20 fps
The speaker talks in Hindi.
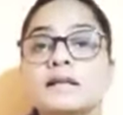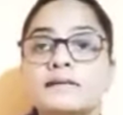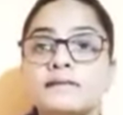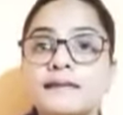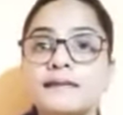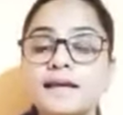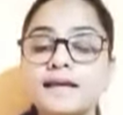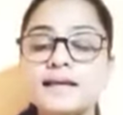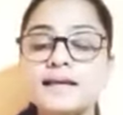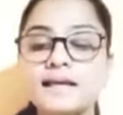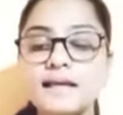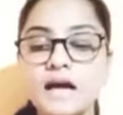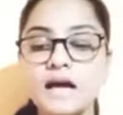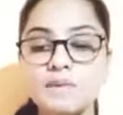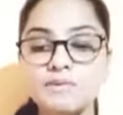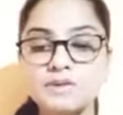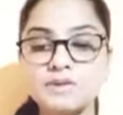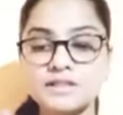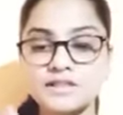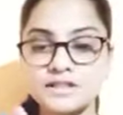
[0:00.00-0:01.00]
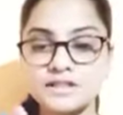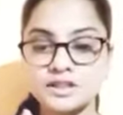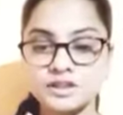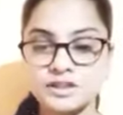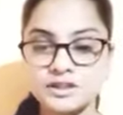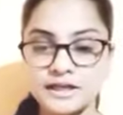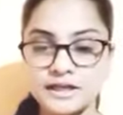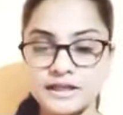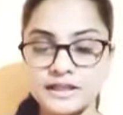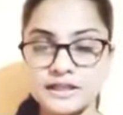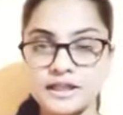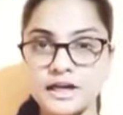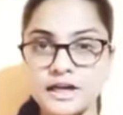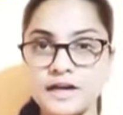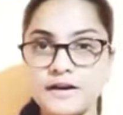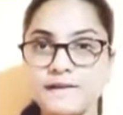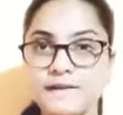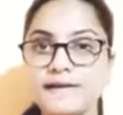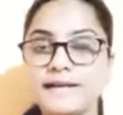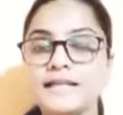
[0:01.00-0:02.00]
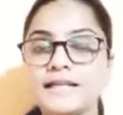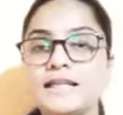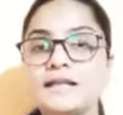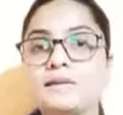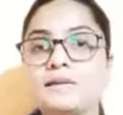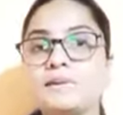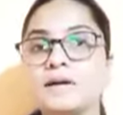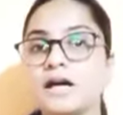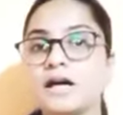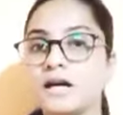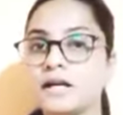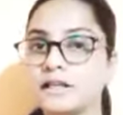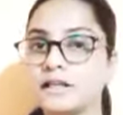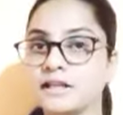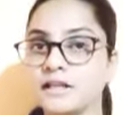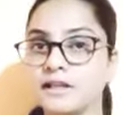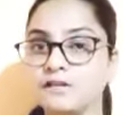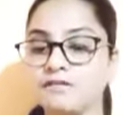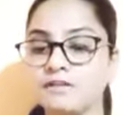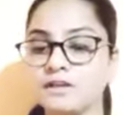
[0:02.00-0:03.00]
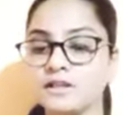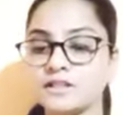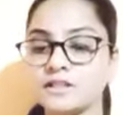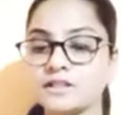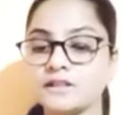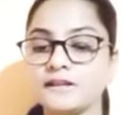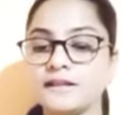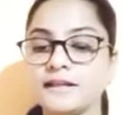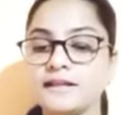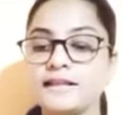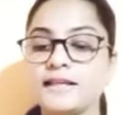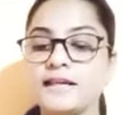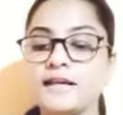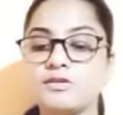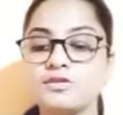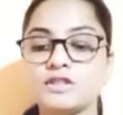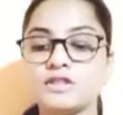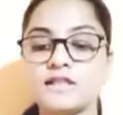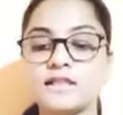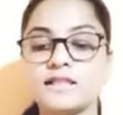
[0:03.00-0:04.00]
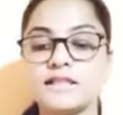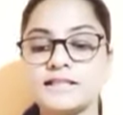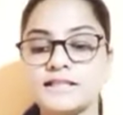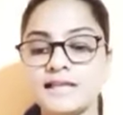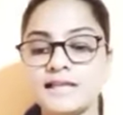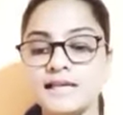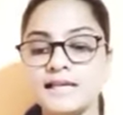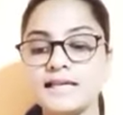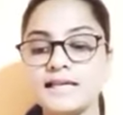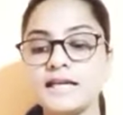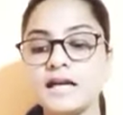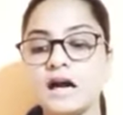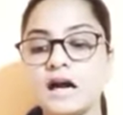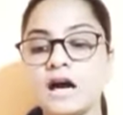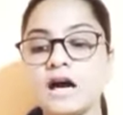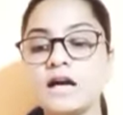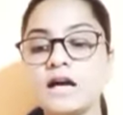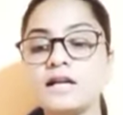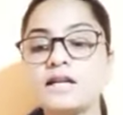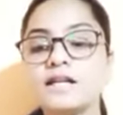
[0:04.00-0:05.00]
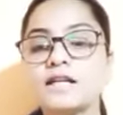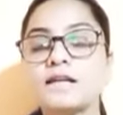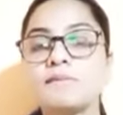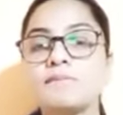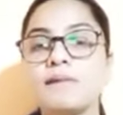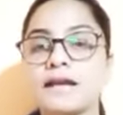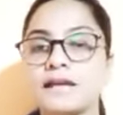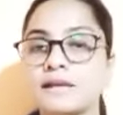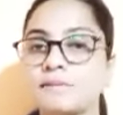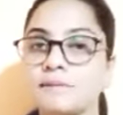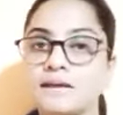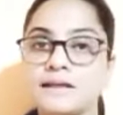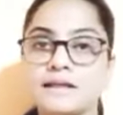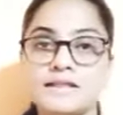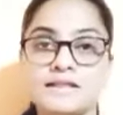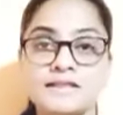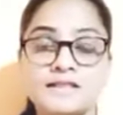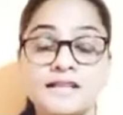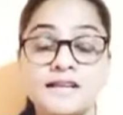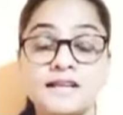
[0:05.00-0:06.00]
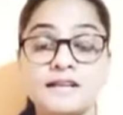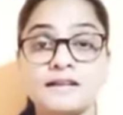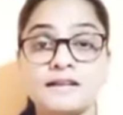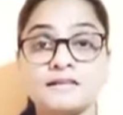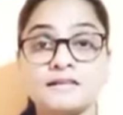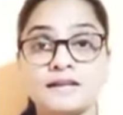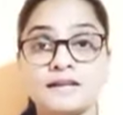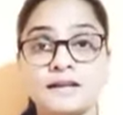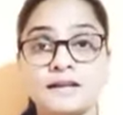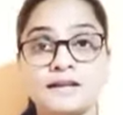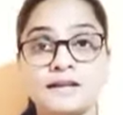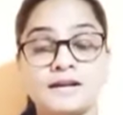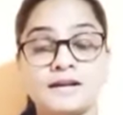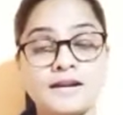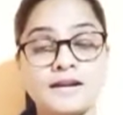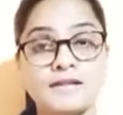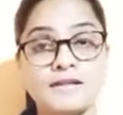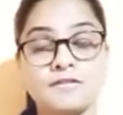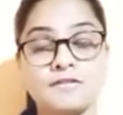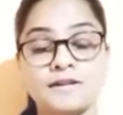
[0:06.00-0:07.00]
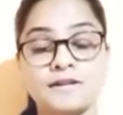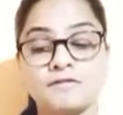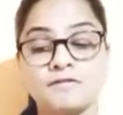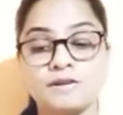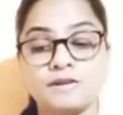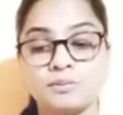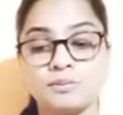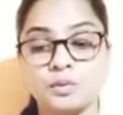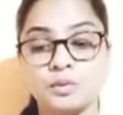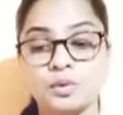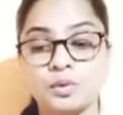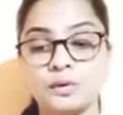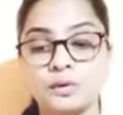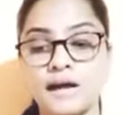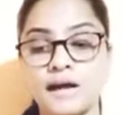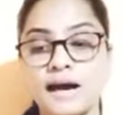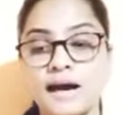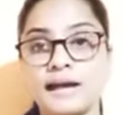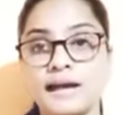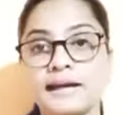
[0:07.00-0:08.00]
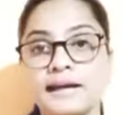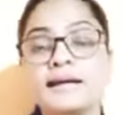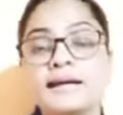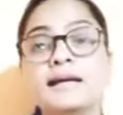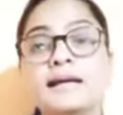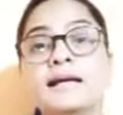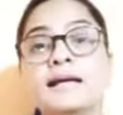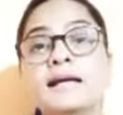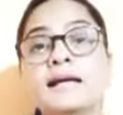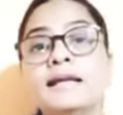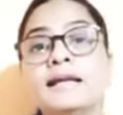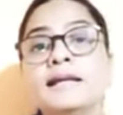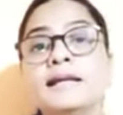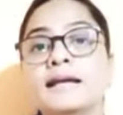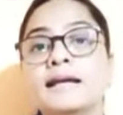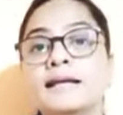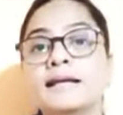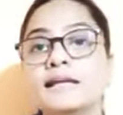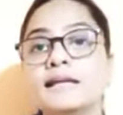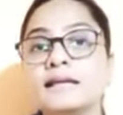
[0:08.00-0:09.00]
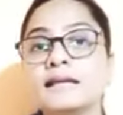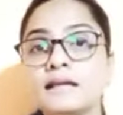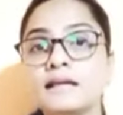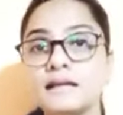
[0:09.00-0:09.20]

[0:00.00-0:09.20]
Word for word: देखिए हमने सेक्शन 319 में हर्ट की डेफिनेशन देखी है उसी से ही हर्ट के बारे में ही 321 बोल रहा है लेकिन